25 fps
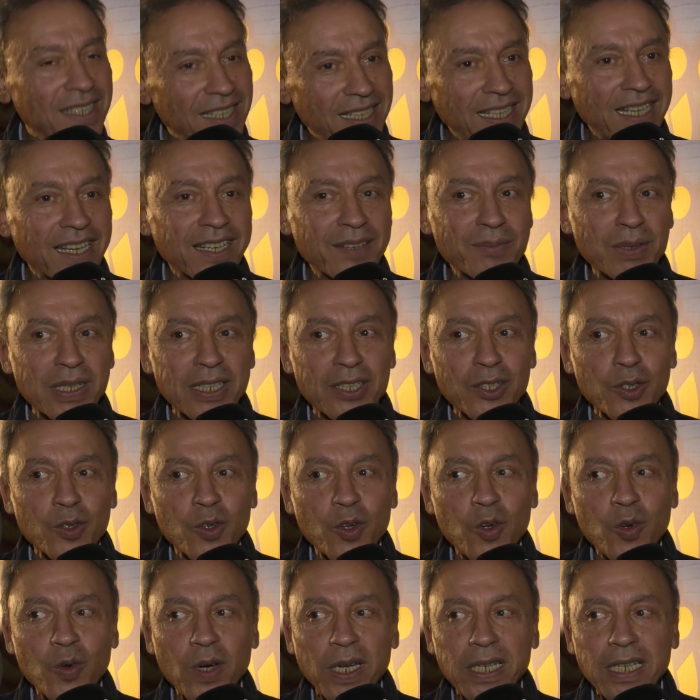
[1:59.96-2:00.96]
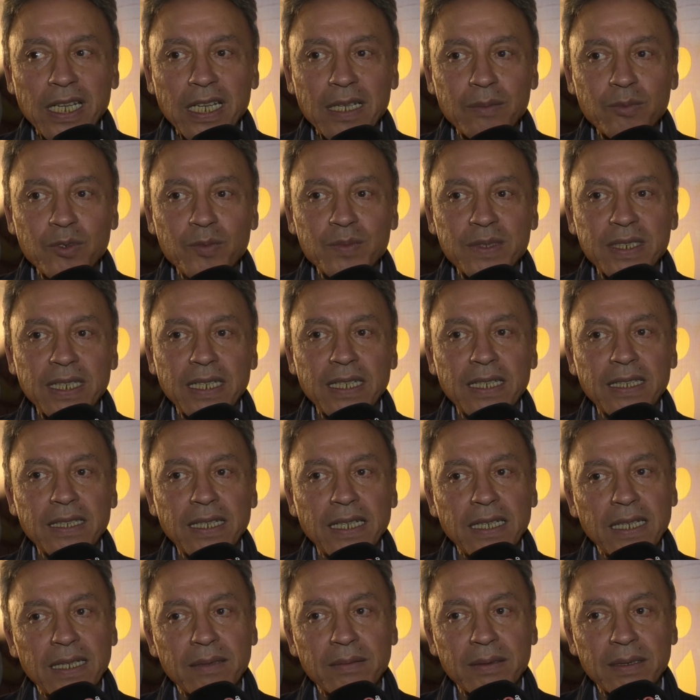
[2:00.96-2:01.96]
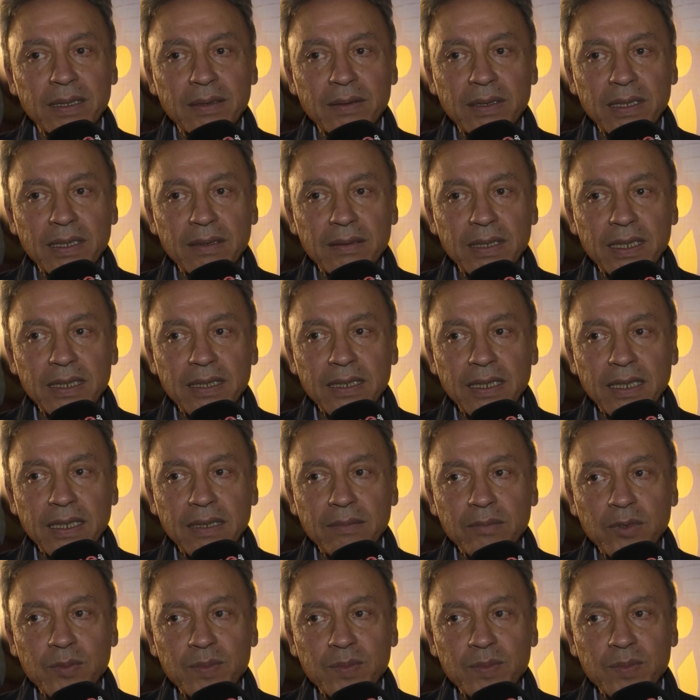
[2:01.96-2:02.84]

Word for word: اللي بغيت نقول هو ان الممثلين يعني-, يعني